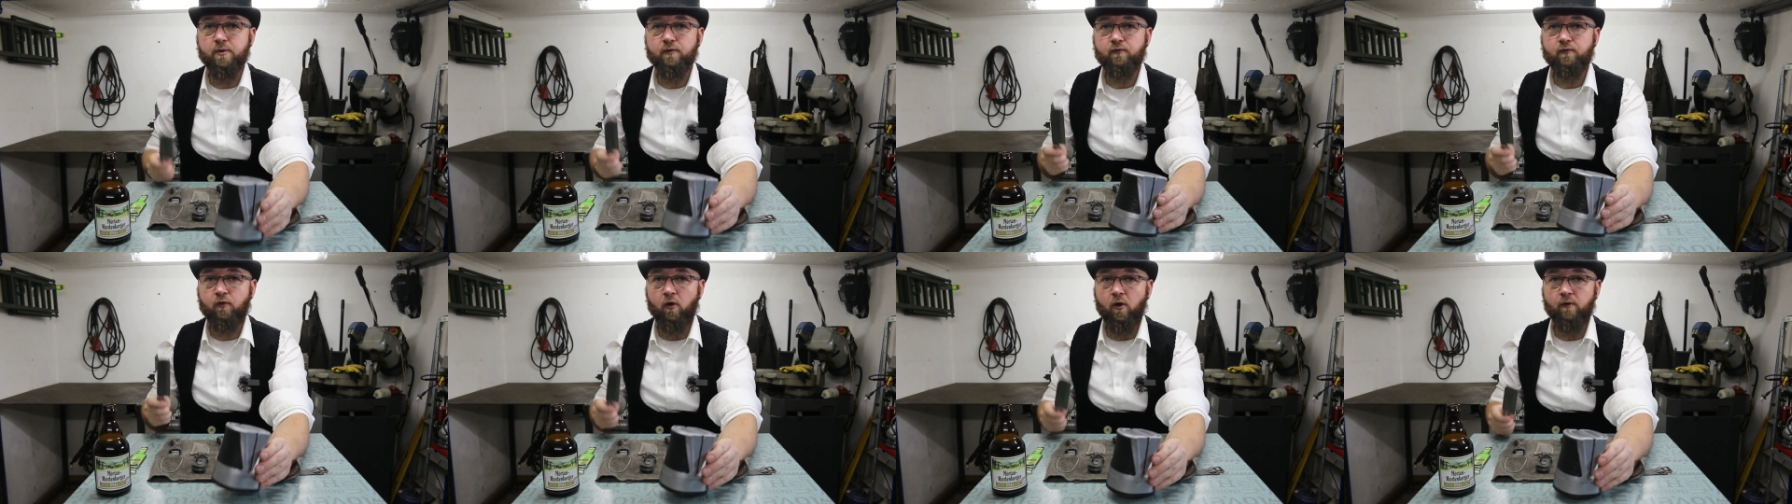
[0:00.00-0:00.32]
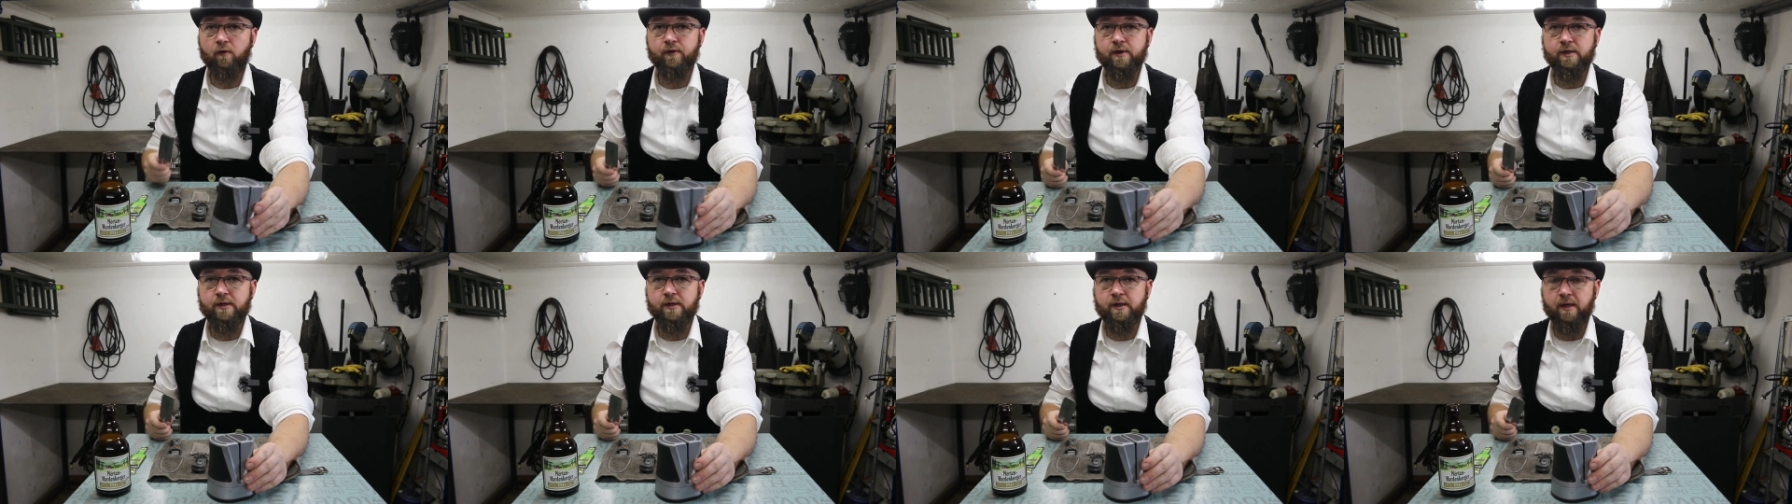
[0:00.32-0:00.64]

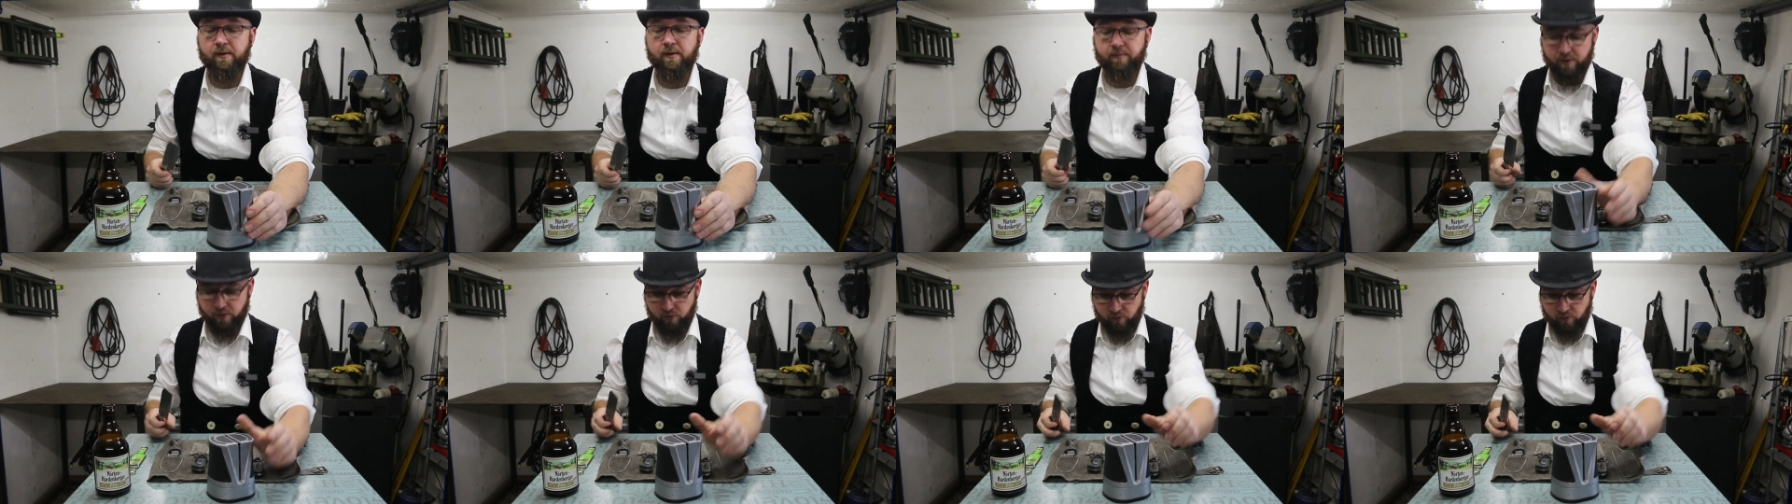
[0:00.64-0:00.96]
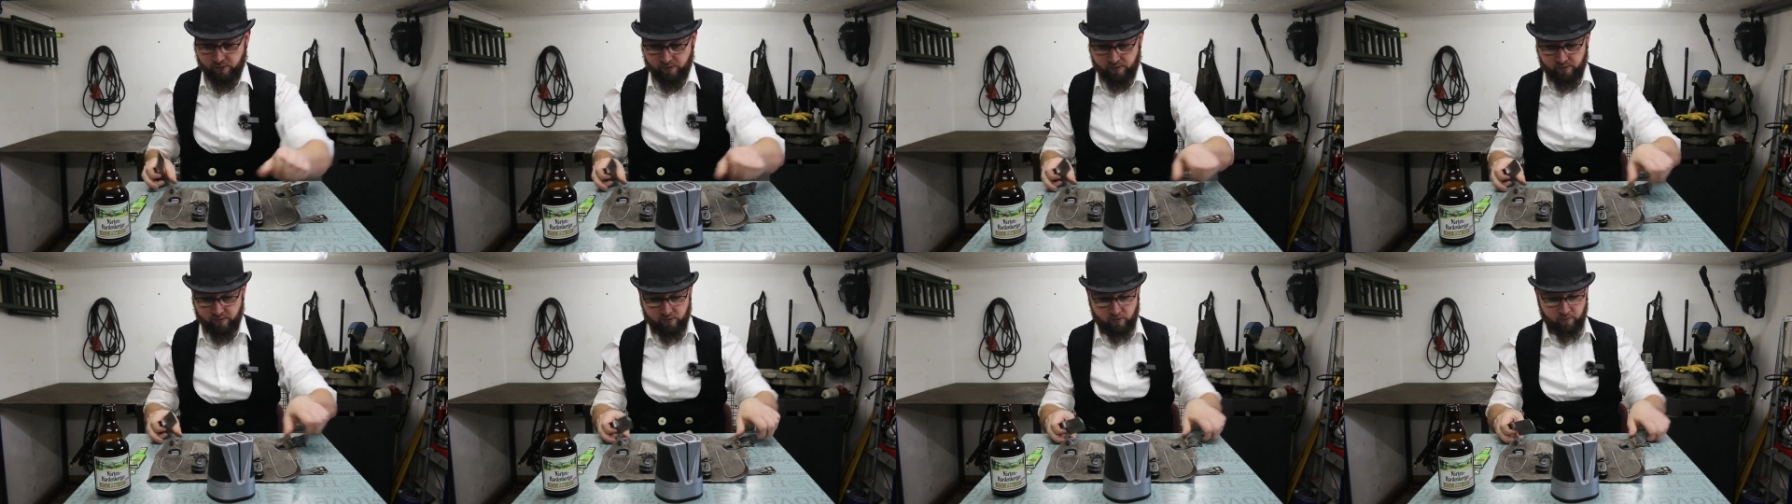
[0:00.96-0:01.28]
bevor wir die dann
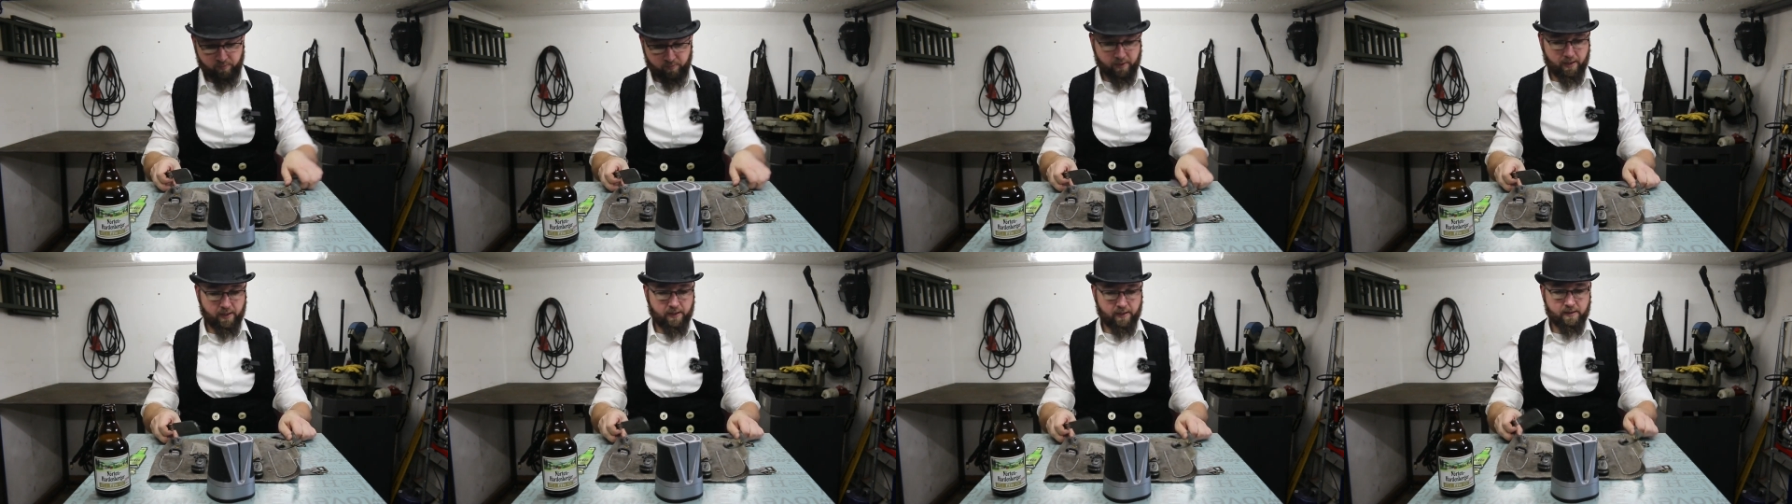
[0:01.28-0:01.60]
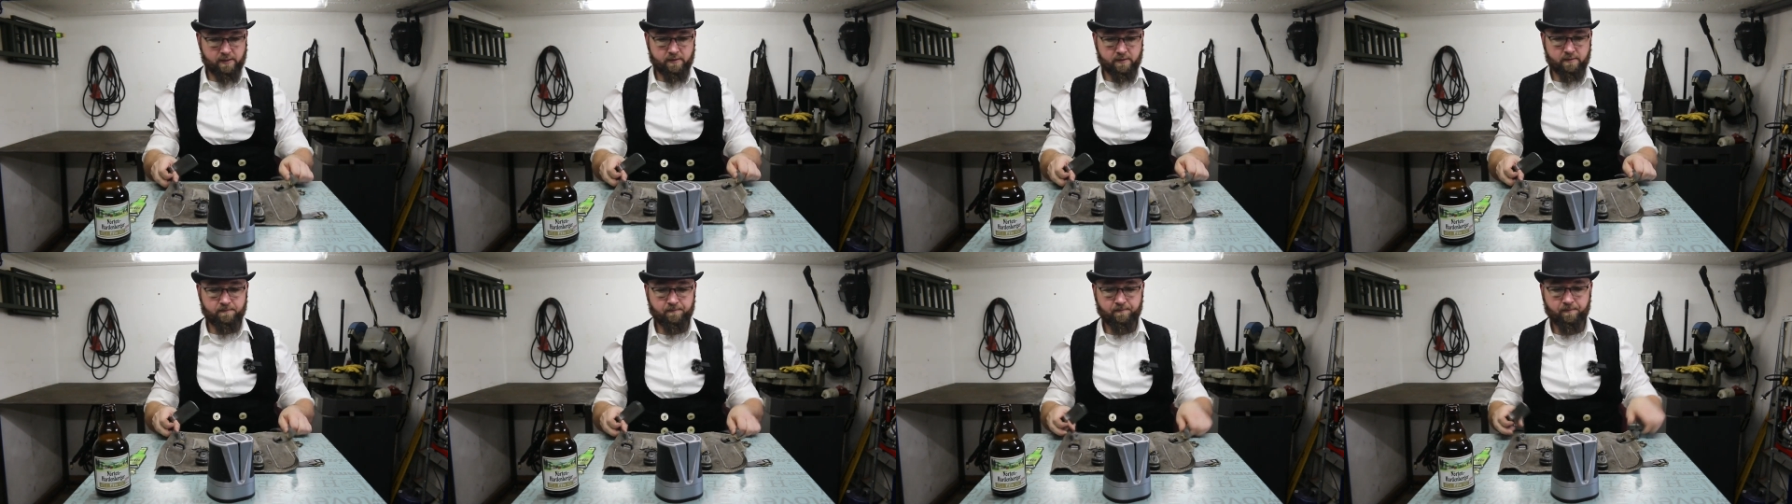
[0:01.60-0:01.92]
benutzen zum
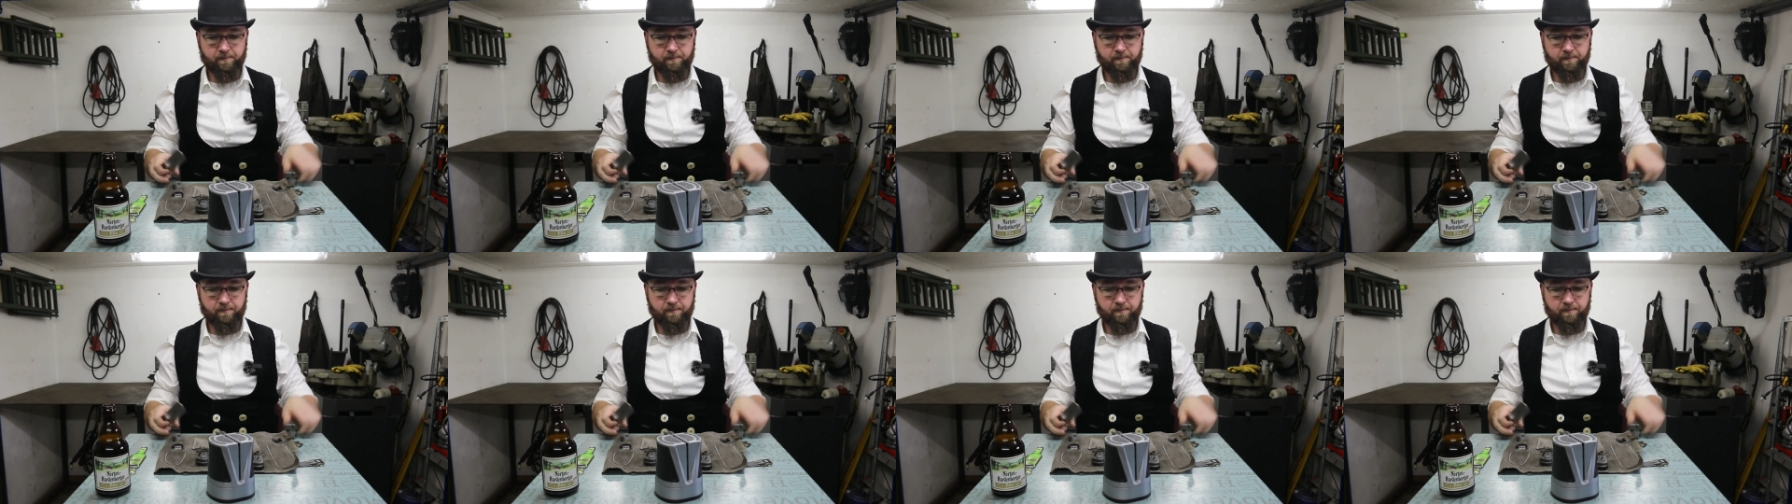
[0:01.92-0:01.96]
Grillen,